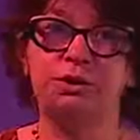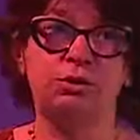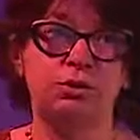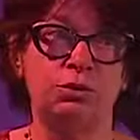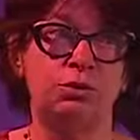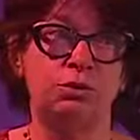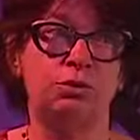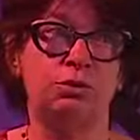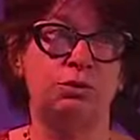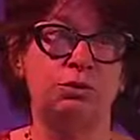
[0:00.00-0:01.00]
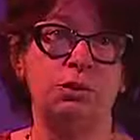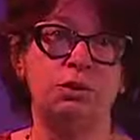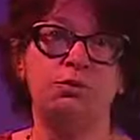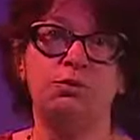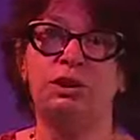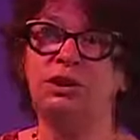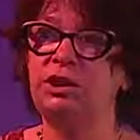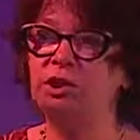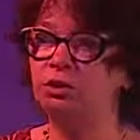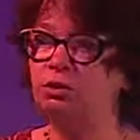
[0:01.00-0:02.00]
à ce que euh, vous
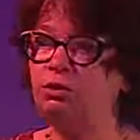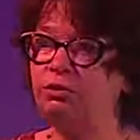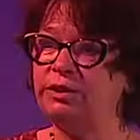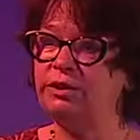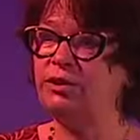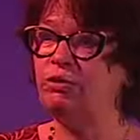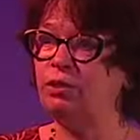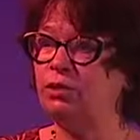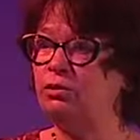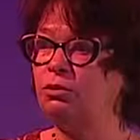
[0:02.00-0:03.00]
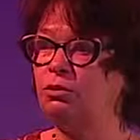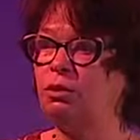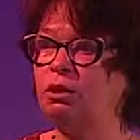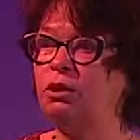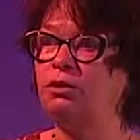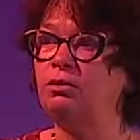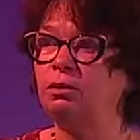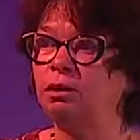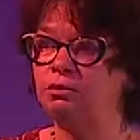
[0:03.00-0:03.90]
l'ayez plus facilement les